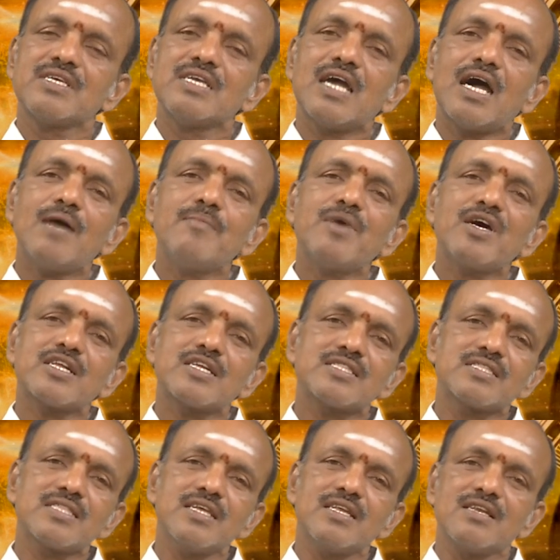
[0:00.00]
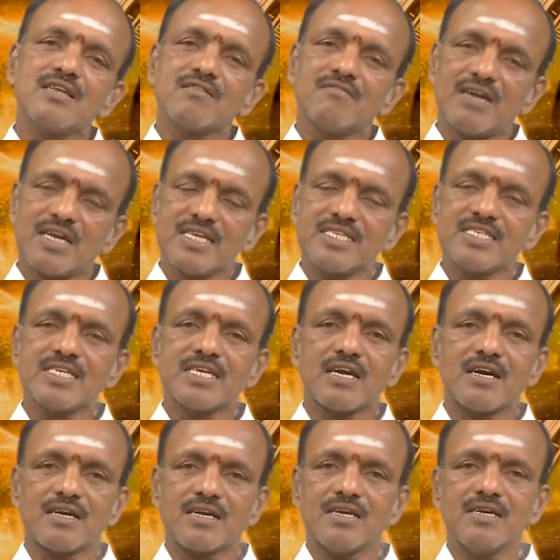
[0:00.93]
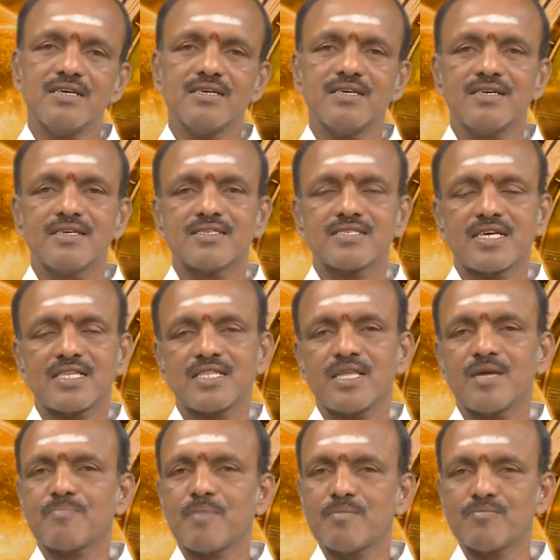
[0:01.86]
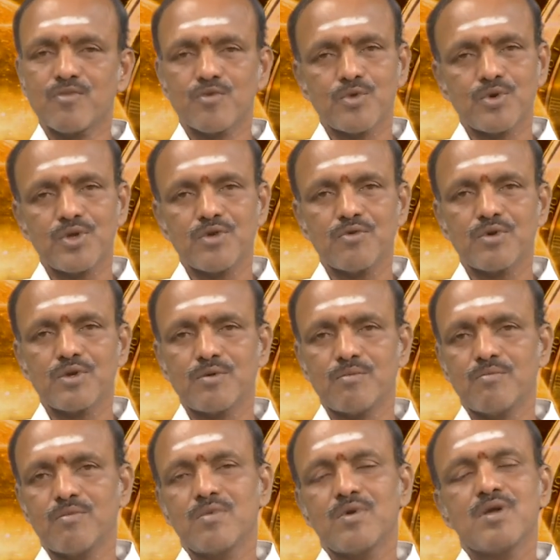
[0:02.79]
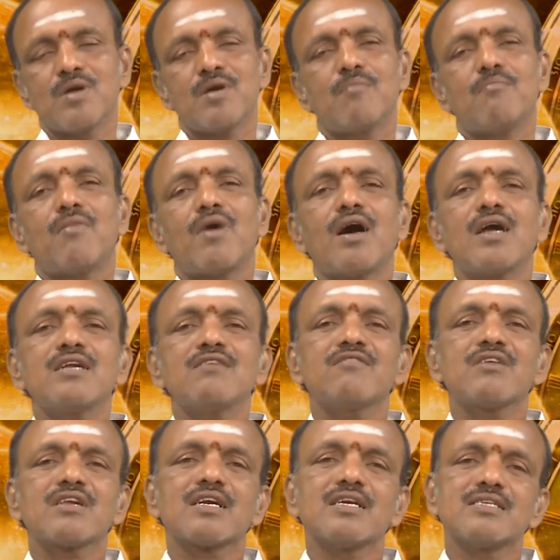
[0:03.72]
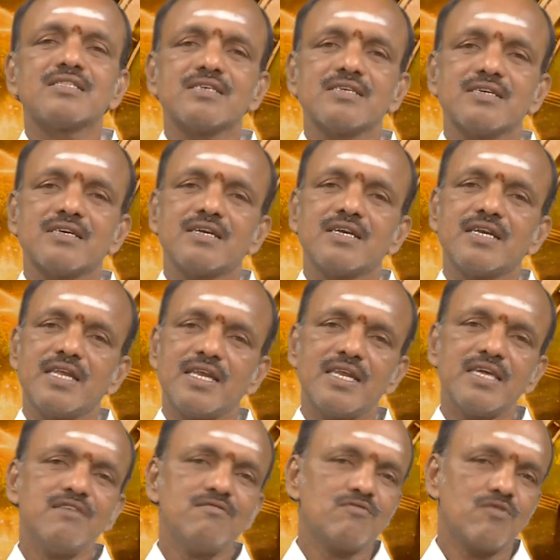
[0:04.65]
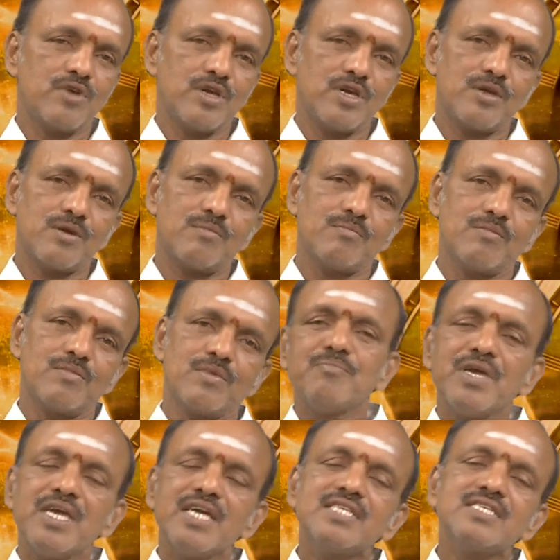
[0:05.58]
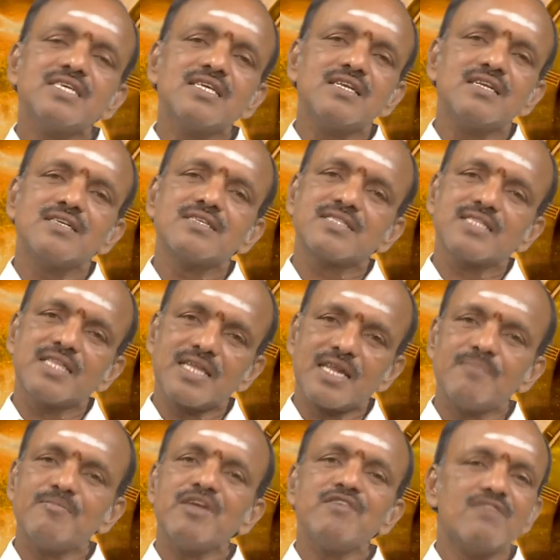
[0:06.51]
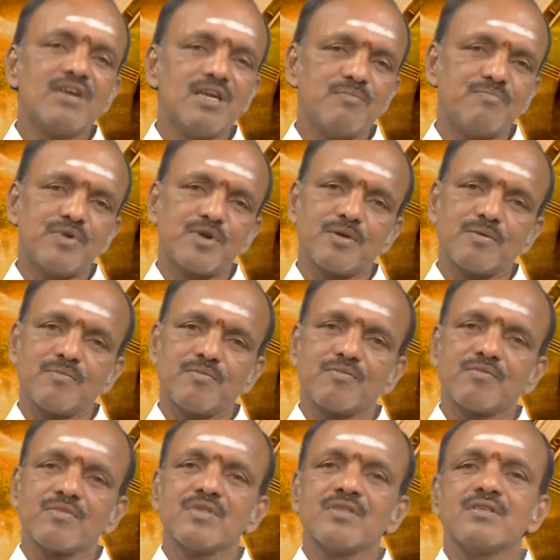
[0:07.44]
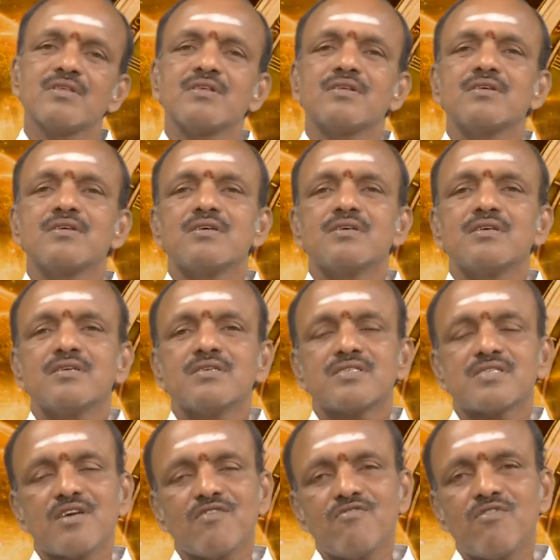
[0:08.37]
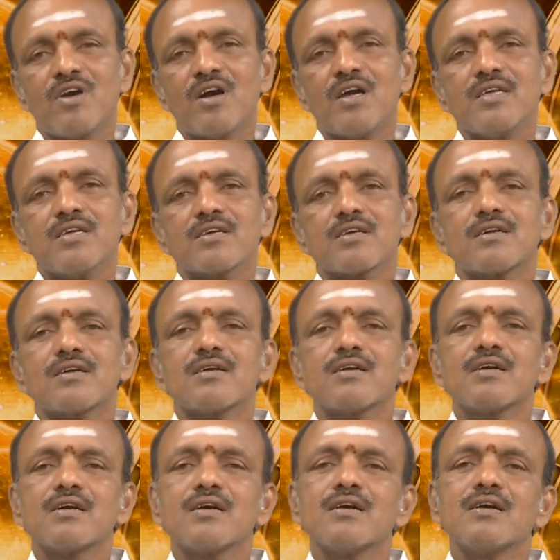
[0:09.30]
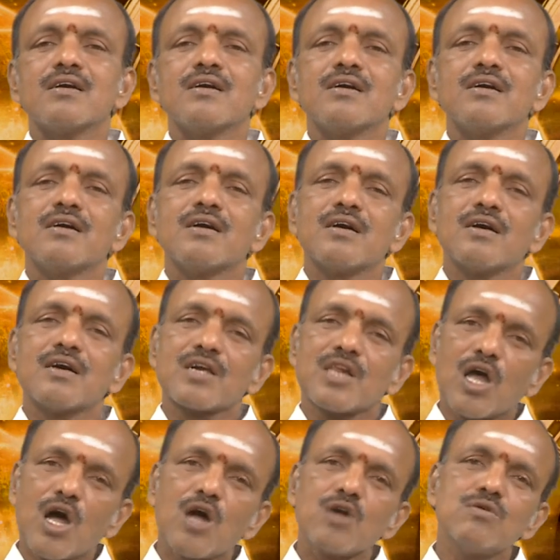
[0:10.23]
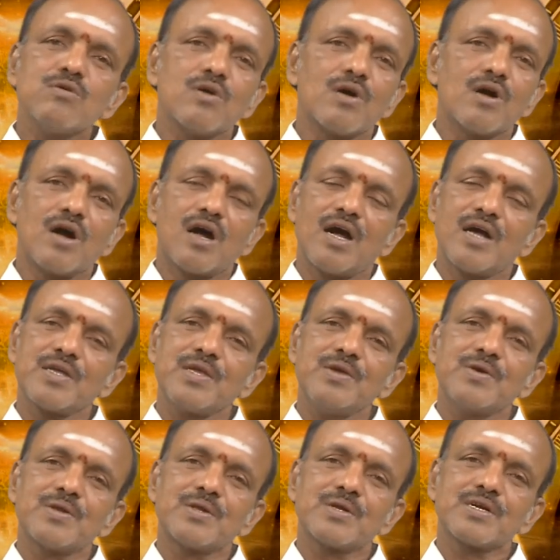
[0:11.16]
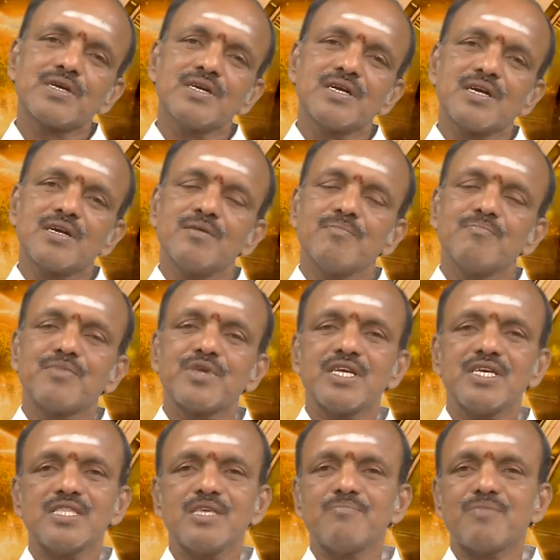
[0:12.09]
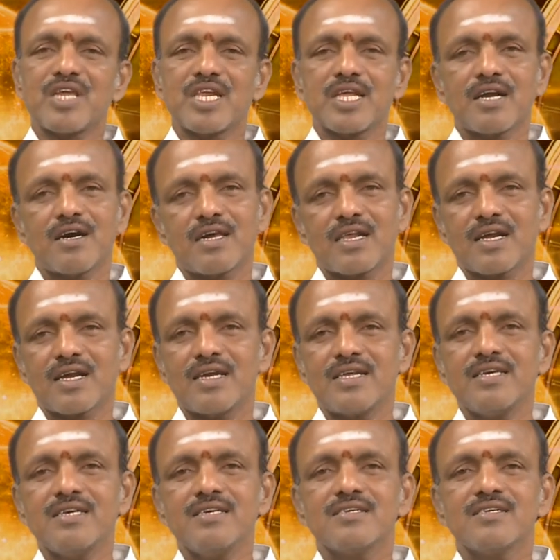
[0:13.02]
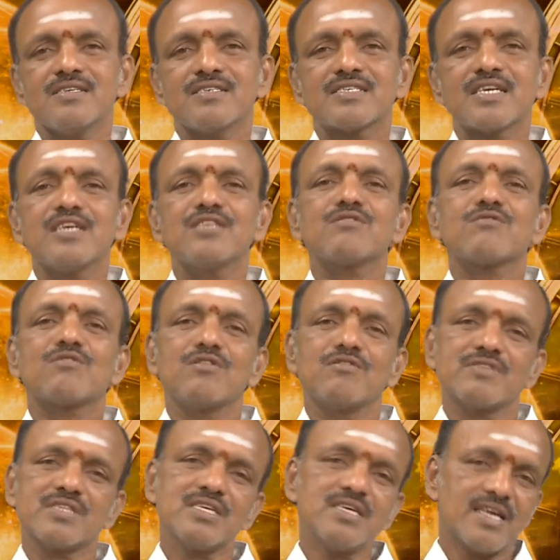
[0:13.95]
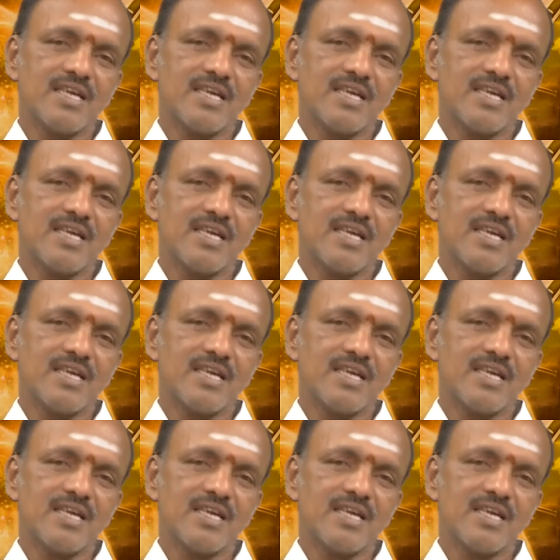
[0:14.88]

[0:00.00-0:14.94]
வியாபாரத்தில் வளர்ச்சி காண சந்தர்ப்பம் கூடி வரும் மாணவர்களது நிலை உயரும் பேச்சில் திறமை வெளிப்படும் செவ்வாய் ராகு ஆகியோருக்கு பிரீதி பரிகாரங்களை செய்து கொள்வது